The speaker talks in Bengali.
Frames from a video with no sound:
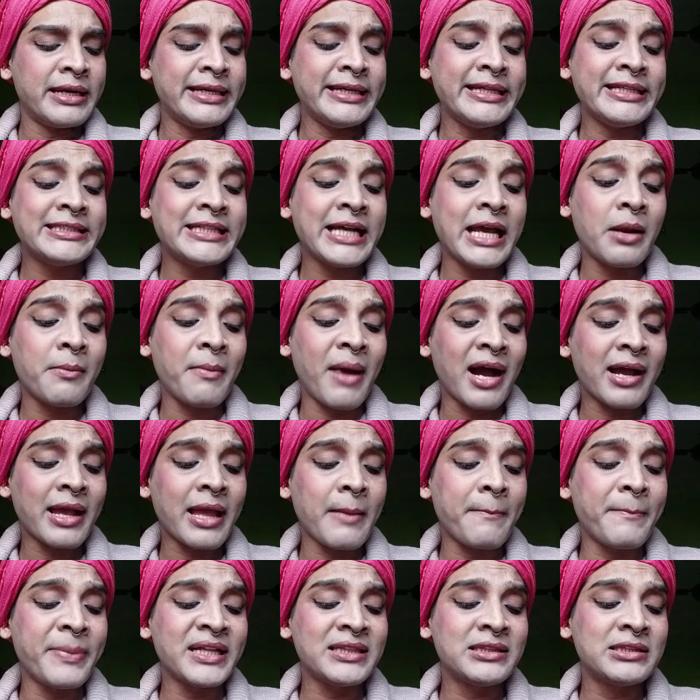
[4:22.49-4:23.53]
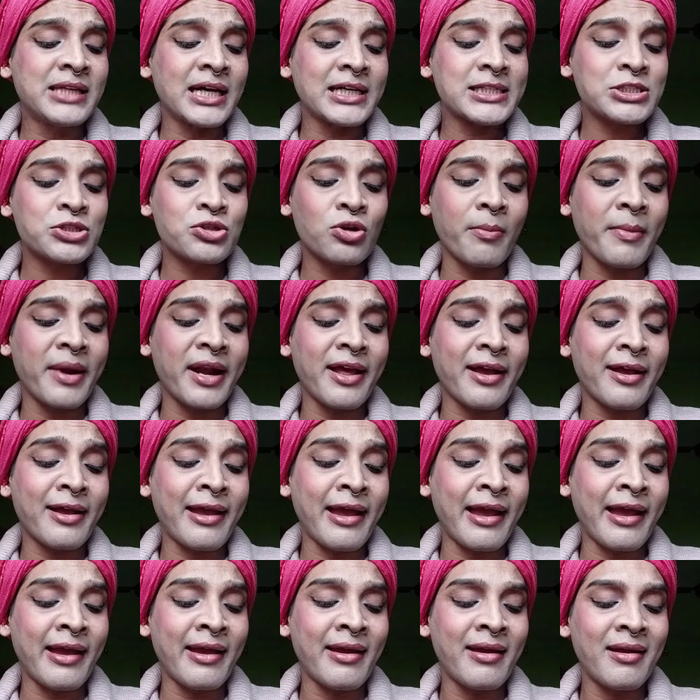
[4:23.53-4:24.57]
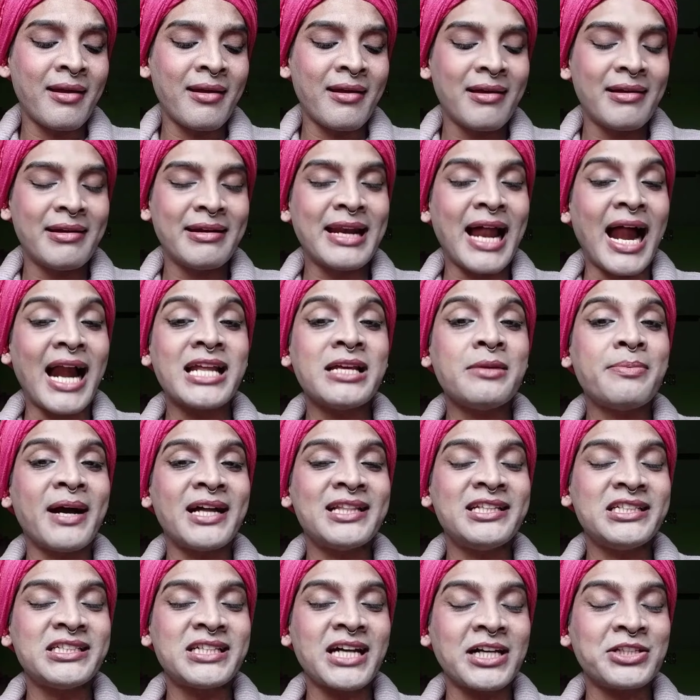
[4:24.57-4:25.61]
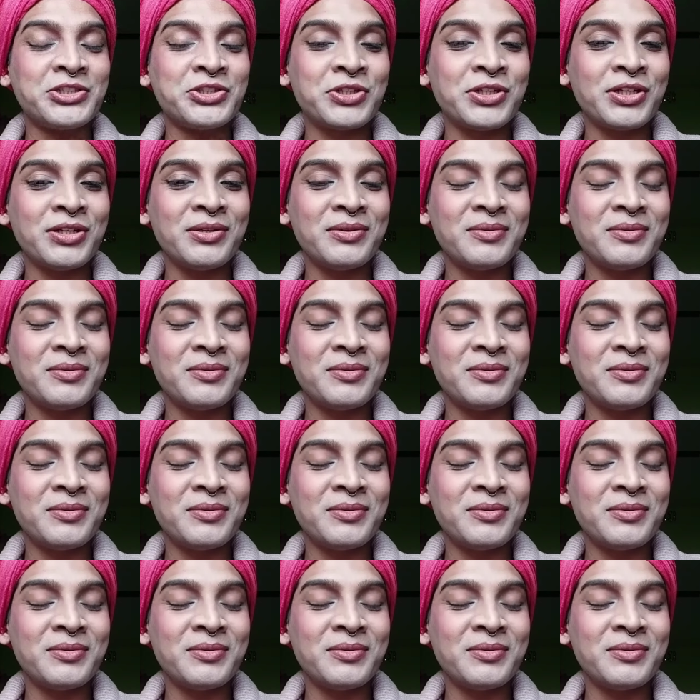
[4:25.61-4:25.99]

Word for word: নিজের মাকে বৃদ্ধাশ্রমে রেখে নারীবাদী সাজো